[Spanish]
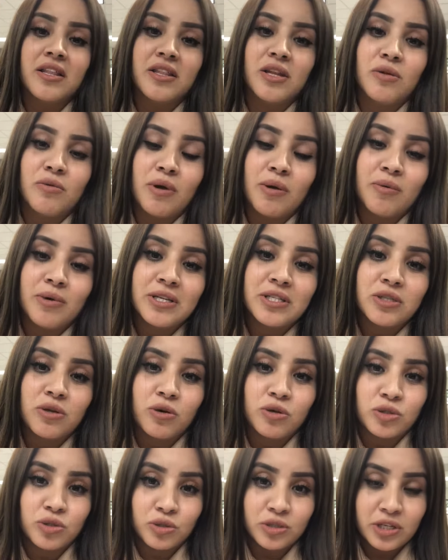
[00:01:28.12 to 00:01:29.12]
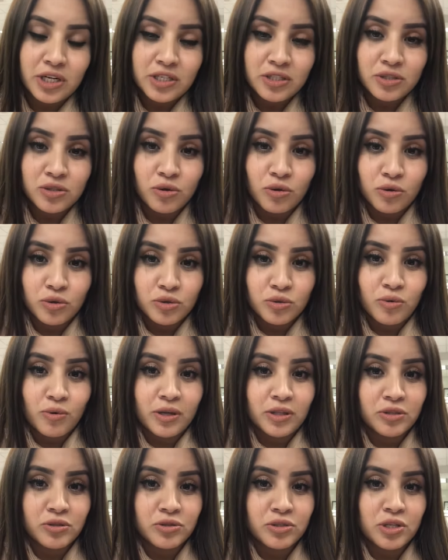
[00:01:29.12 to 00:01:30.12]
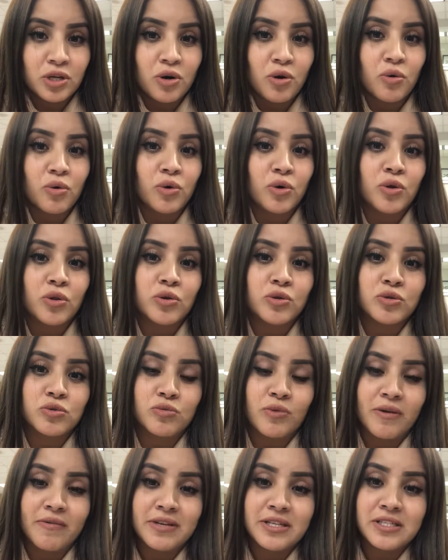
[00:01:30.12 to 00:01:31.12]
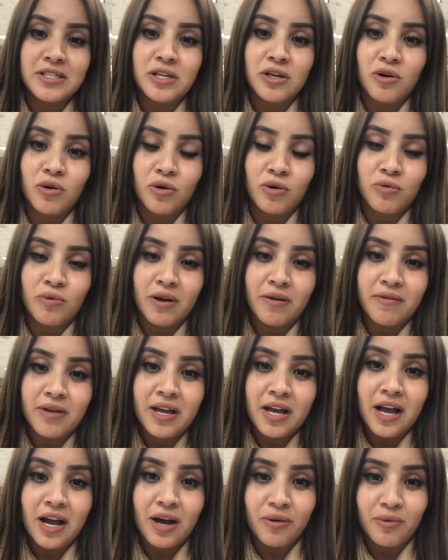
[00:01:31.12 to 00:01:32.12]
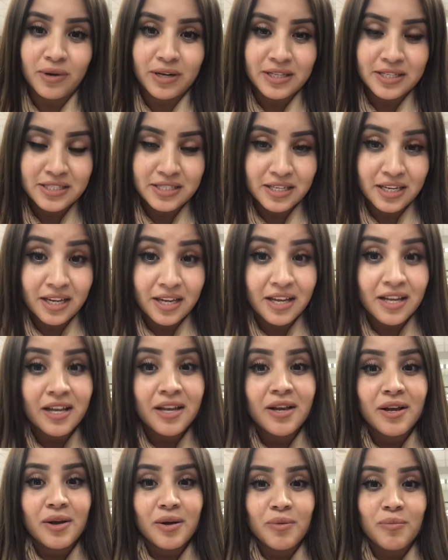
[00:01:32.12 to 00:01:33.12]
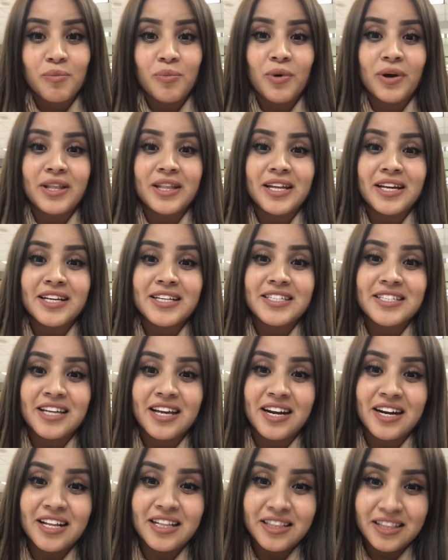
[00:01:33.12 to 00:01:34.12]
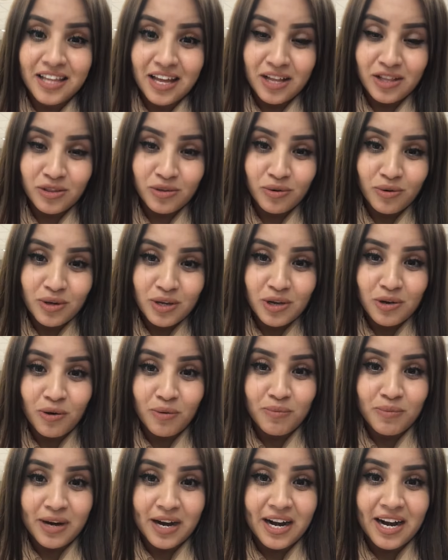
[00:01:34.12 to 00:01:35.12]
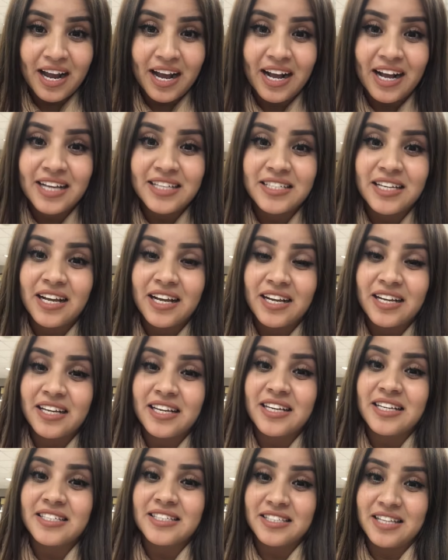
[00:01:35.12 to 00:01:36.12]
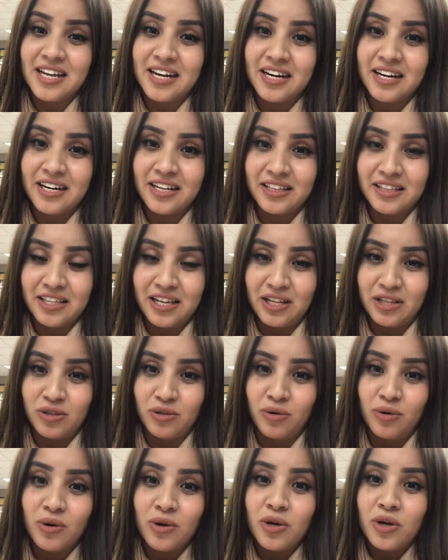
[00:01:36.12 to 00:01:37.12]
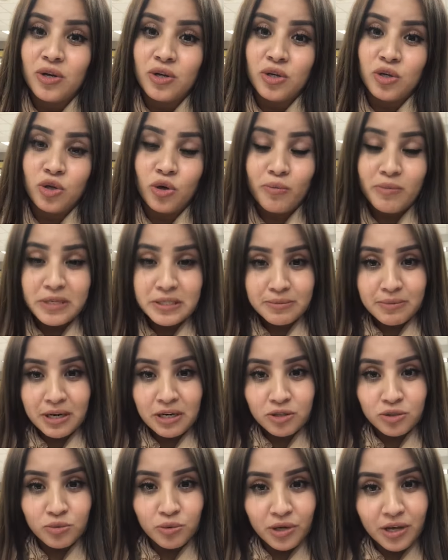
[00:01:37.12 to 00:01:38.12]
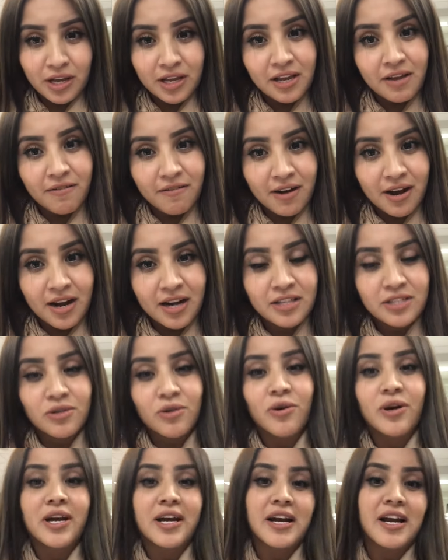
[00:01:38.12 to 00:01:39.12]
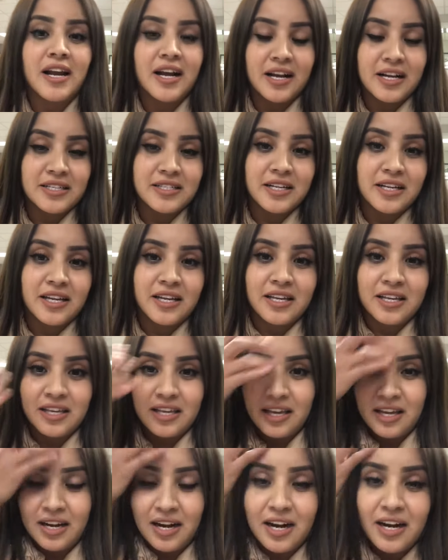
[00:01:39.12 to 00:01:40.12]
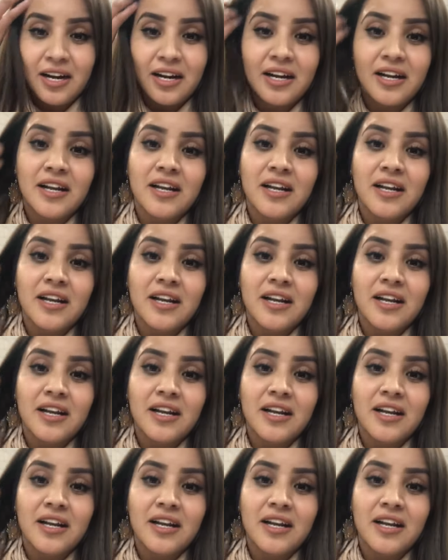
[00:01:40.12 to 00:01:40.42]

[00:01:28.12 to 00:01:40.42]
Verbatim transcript: De nuevo es 832-401-2959. Acuérdense, pueden estar rentando y comprar la casa que están rentando. Yo misma los voy a llevar a escoger la casa que quieran,